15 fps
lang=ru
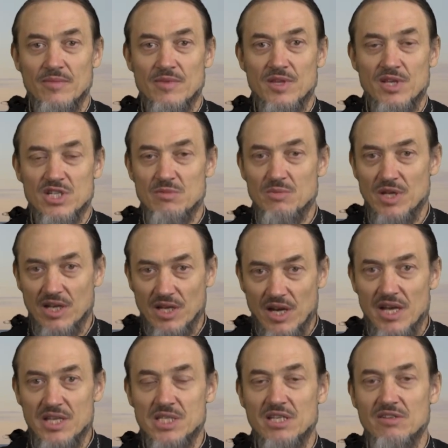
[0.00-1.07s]
скажем так,
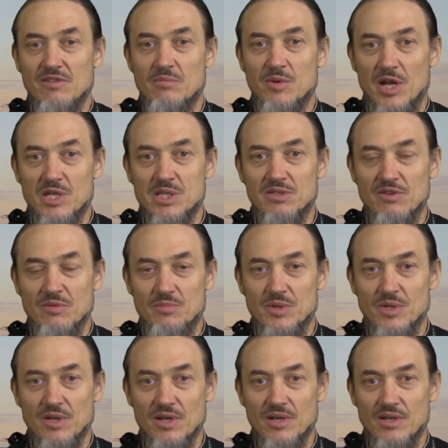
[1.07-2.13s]
райского брачного
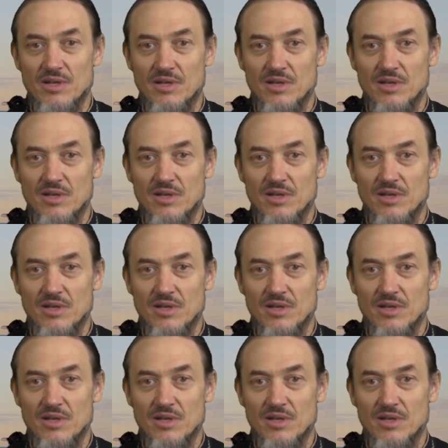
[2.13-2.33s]
пира.